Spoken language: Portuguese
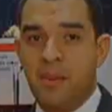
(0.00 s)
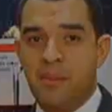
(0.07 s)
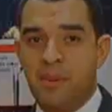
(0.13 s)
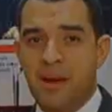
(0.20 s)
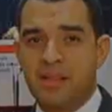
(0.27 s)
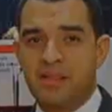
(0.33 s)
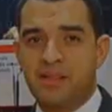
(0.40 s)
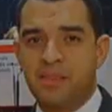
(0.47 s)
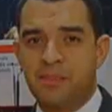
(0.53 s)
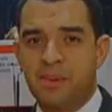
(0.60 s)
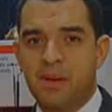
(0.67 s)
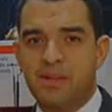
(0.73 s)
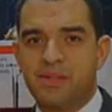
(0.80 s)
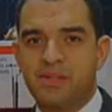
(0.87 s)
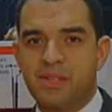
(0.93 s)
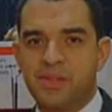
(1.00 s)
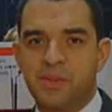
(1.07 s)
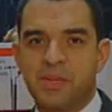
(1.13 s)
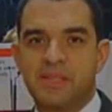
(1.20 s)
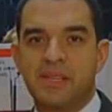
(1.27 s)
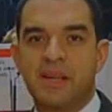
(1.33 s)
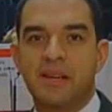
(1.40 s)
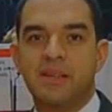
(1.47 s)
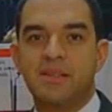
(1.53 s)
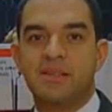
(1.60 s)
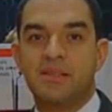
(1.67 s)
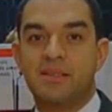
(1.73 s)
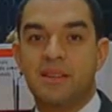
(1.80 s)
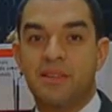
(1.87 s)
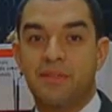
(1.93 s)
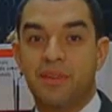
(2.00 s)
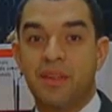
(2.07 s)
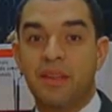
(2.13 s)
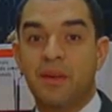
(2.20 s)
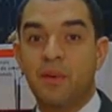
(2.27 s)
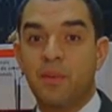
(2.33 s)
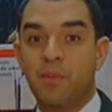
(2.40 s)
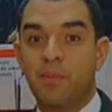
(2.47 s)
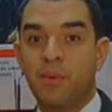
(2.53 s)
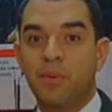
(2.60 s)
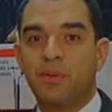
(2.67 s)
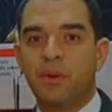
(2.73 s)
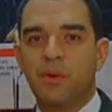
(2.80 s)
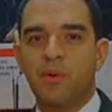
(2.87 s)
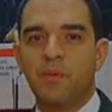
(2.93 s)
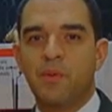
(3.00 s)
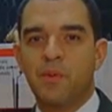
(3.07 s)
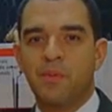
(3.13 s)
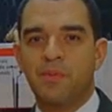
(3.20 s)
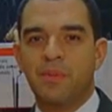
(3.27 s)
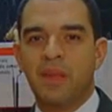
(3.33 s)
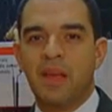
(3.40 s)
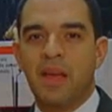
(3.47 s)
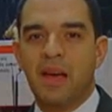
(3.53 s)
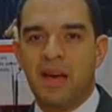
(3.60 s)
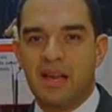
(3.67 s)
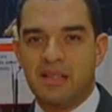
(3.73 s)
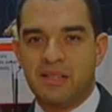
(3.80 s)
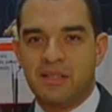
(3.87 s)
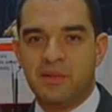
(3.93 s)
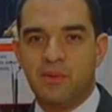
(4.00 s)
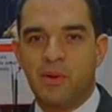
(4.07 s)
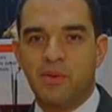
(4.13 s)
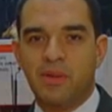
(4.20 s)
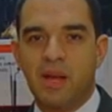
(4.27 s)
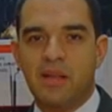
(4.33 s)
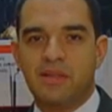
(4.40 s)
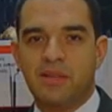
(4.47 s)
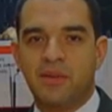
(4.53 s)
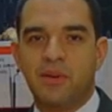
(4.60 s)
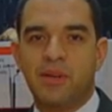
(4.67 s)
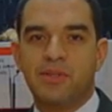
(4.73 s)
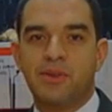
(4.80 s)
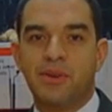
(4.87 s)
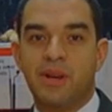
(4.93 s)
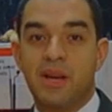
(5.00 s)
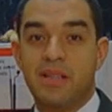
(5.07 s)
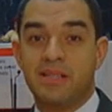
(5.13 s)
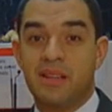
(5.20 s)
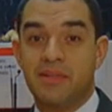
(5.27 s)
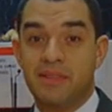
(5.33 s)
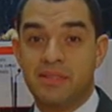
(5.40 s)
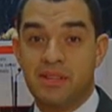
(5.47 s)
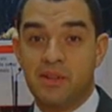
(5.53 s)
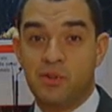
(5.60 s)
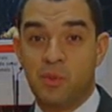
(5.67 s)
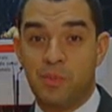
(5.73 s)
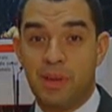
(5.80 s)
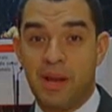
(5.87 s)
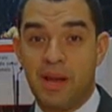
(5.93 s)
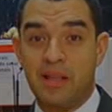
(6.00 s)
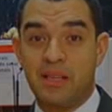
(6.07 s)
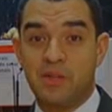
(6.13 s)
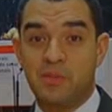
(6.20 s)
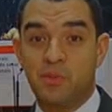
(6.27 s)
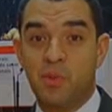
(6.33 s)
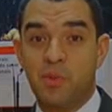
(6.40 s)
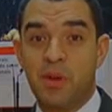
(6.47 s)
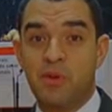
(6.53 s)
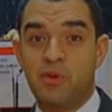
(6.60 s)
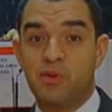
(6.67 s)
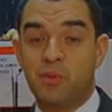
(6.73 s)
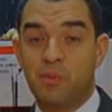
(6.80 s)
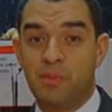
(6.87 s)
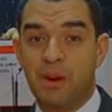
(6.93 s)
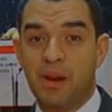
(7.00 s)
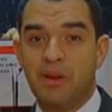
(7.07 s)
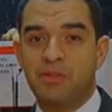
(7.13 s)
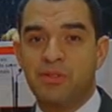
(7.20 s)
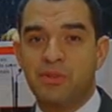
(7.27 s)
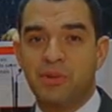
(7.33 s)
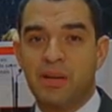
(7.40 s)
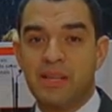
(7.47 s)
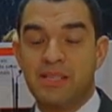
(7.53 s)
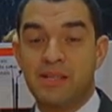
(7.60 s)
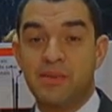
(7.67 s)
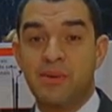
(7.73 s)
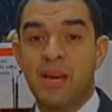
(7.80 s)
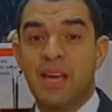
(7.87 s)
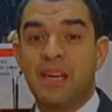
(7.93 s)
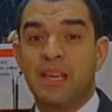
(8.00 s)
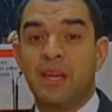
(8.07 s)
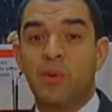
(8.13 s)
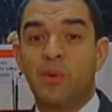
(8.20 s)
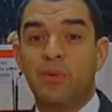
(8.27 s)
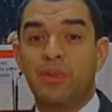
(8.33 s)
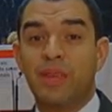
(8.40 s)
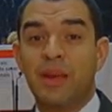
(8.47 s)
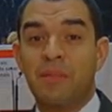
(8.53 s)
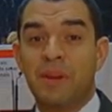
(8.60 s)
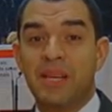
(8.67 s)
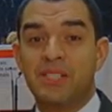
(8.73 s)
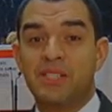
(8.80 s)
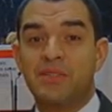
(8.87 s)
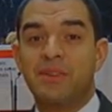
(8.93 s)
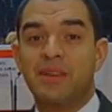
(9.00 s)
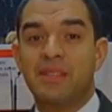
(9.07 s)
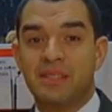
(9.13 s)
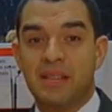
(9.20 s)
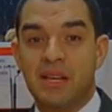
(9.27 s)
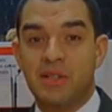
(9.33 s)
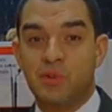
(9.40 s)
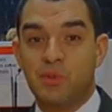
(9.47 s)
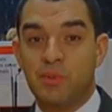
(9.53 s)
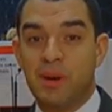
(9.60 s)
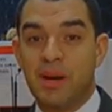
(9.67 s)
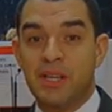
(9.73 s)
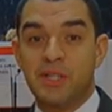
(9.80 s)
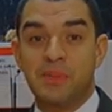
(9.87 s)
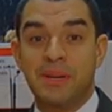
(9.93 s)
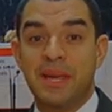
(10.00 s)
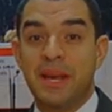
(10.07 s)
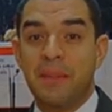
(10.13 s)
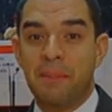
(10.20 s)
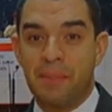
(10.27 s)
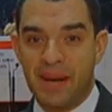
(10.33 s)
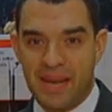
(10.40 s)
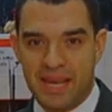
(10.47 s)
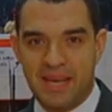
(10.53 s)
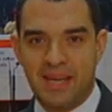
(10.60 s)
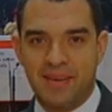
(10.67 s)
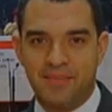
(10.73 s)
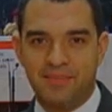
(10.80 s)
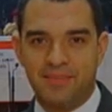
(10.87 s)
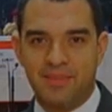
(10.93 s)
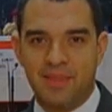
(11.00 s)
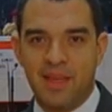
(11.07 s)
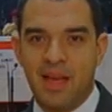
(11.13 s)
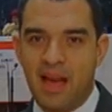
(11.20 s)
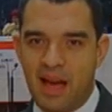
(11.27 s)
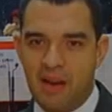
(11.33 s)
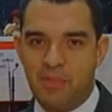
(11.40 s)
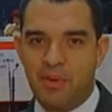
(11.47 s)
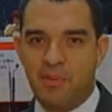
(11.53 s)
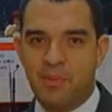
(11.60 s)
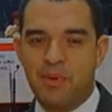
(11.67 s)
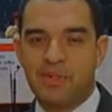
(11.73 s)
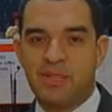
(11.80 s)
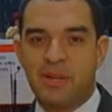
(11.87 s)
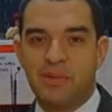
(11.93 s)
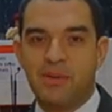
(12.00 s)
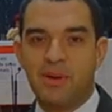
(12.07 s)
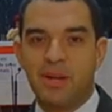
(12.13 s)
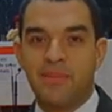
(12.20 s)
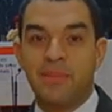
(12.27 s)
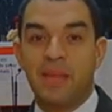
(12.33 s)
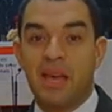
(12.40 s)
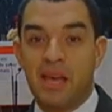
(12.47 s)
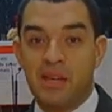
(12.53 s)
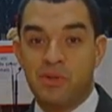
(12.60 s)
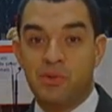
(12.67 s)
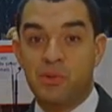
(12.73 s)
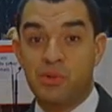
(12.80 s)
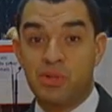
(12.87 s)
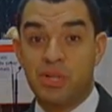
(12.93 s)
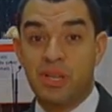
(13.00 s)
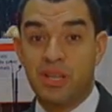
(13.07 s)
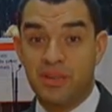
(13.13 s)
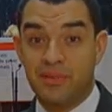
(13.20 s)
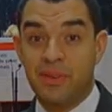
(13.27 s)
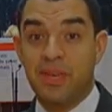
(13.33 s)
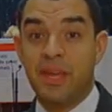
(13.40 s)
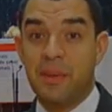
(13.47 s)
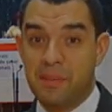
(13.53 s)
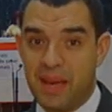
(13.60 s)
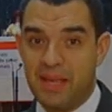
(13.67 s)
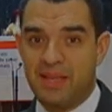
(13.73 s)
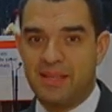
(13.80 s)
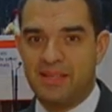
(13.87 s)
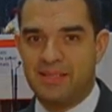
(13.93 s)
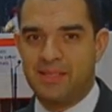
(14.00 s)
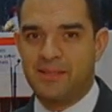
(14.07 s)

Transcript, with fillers: Participantes e especialistas defendem um ponto em comum. As desigualdades educacionais devem ser superadas por meio de um plano de educação que contemple a diversidade humana de maneira plena. A proposta agora é discutir e definir metas.